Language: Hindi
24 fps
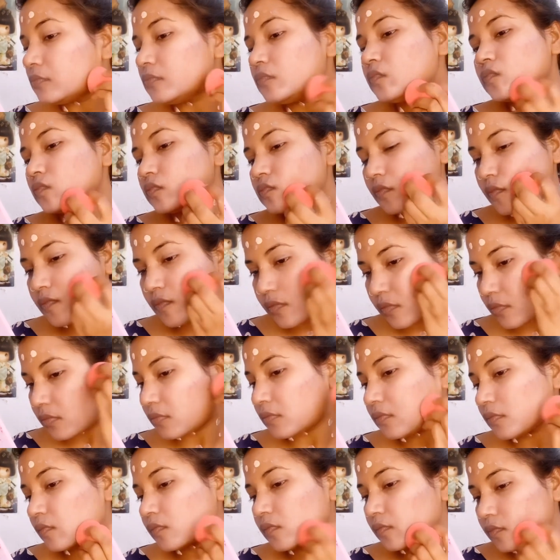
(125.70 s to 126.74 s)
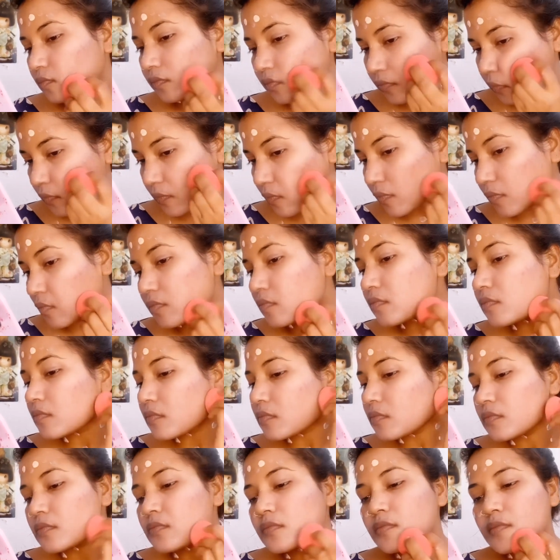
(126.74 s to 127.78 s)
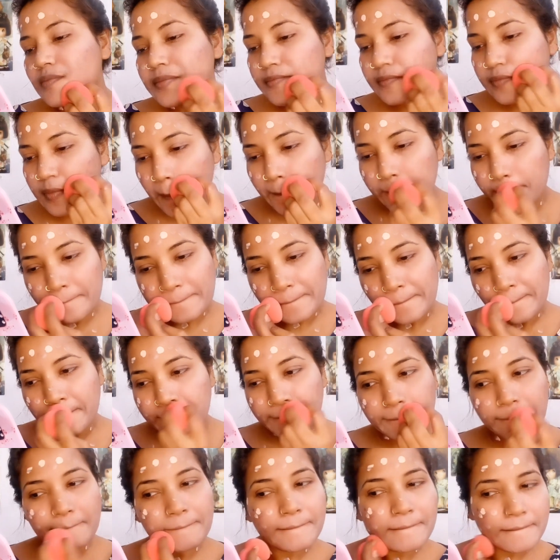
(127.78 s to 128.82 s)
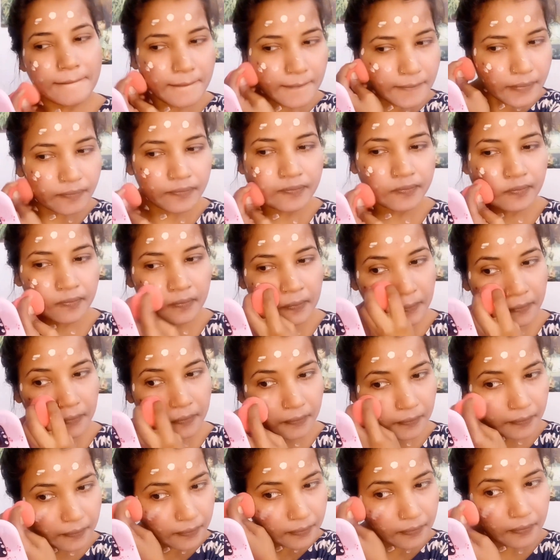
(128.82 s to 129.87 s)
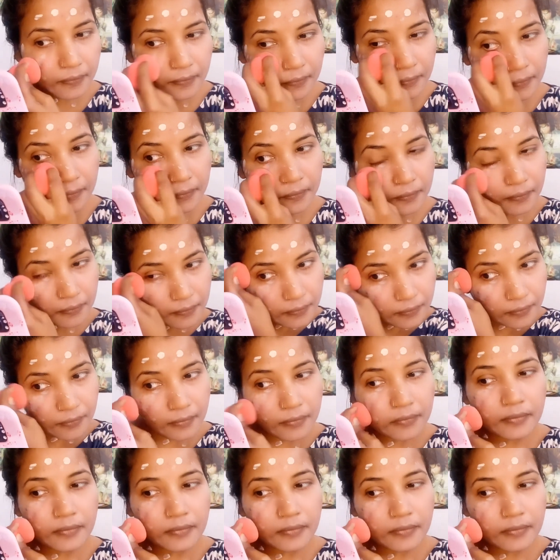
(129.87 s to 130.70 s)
है जो उसको ब्लेंड कर रही हूँ यहाँ मैंने वीडियो को फास्ट फास्ट फॉरवर्ड कर दिया है